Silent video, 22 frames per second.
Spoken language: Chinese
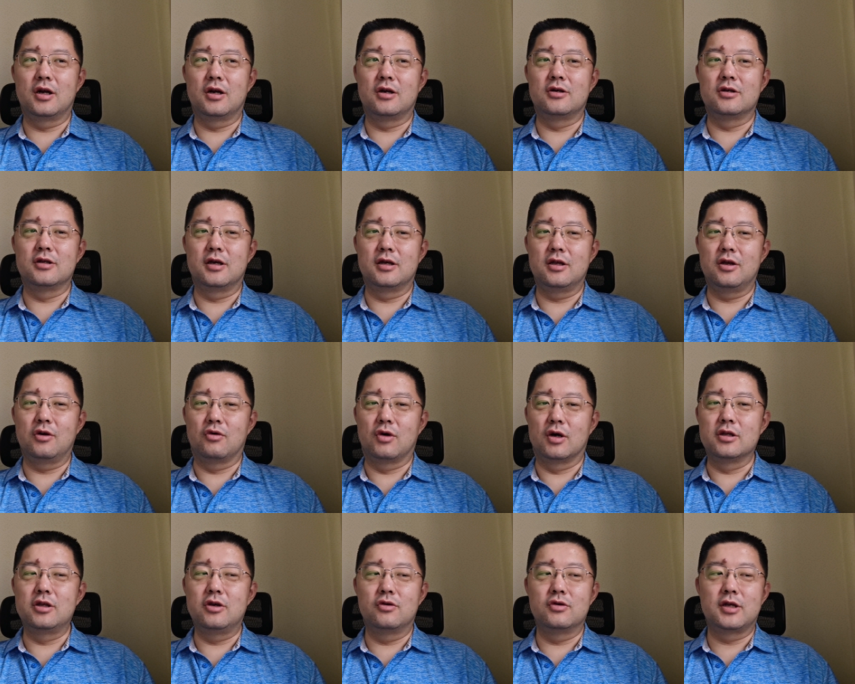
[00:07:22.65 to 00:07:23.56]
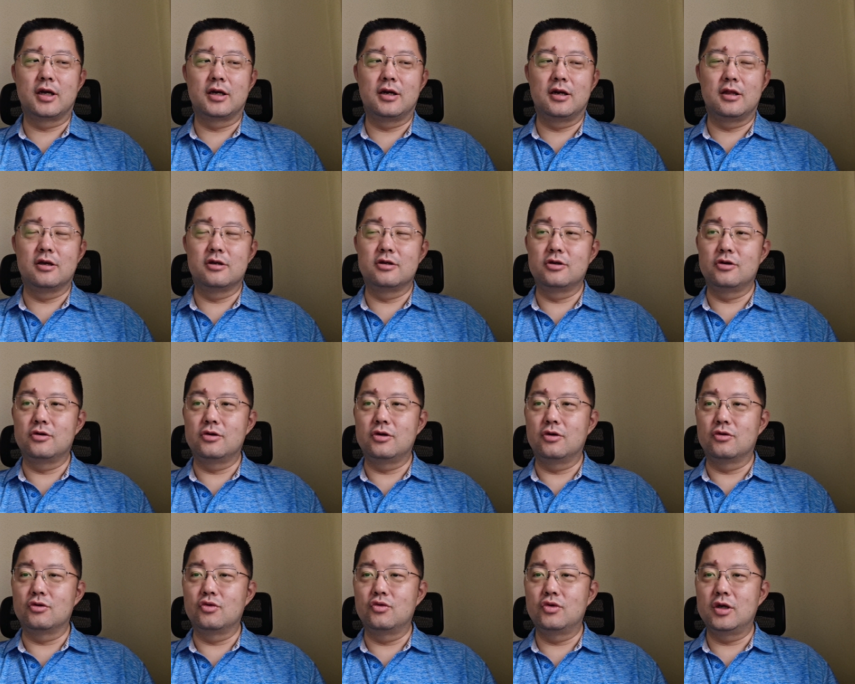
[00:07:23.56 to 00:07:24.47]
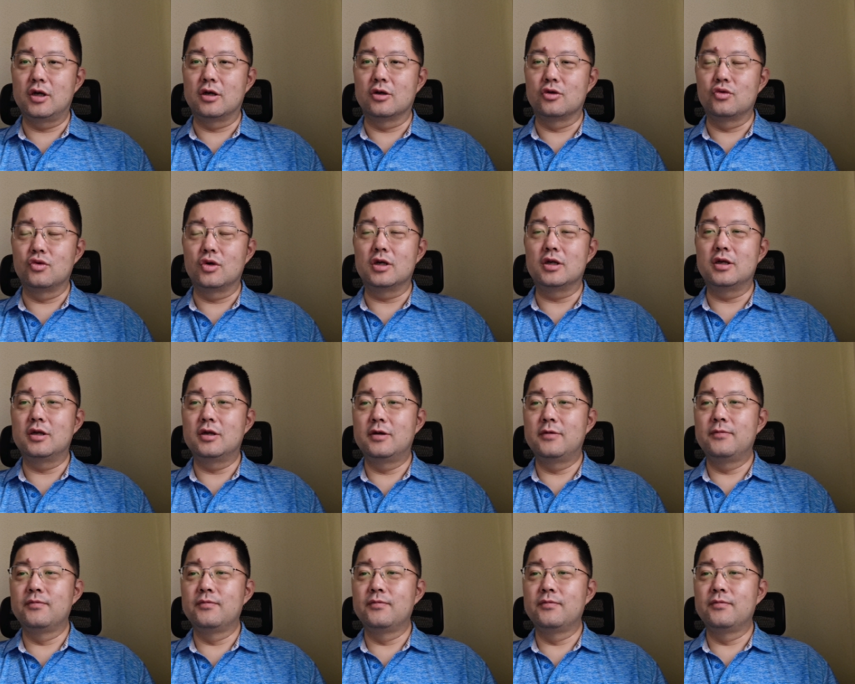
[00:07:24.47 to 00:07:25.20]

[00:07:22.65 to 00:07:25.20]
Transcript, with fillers: 然后呢，你黄牛在这里头就有有东西可做。